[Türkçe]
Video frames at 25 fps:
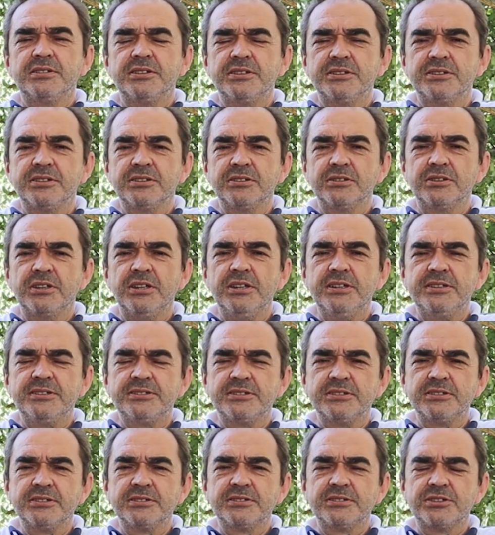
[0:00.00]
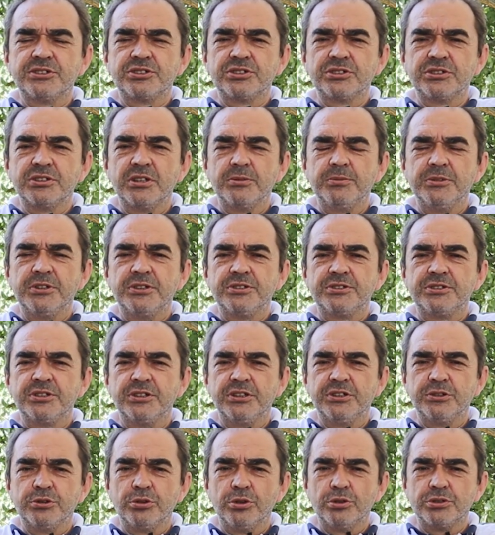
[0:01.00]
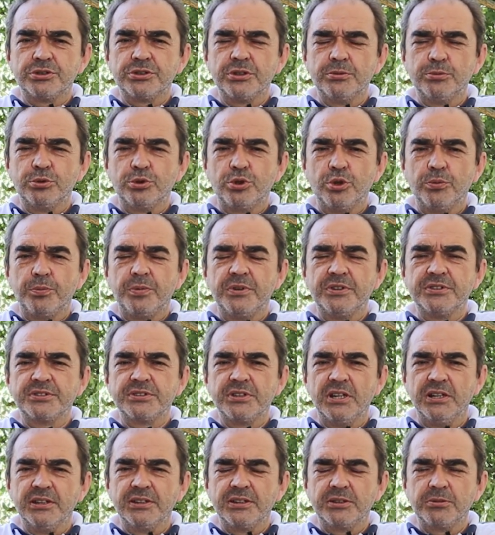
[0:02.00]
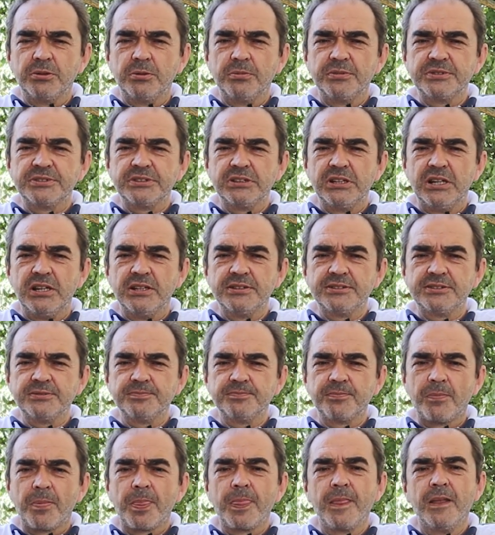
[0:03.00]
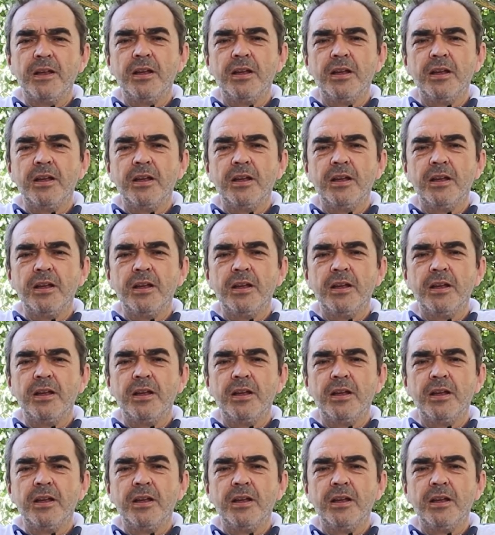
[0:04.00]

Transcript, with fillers: sizin izniniz dışında birisi giriyorsa bu köpeğin saldırmaması lazım.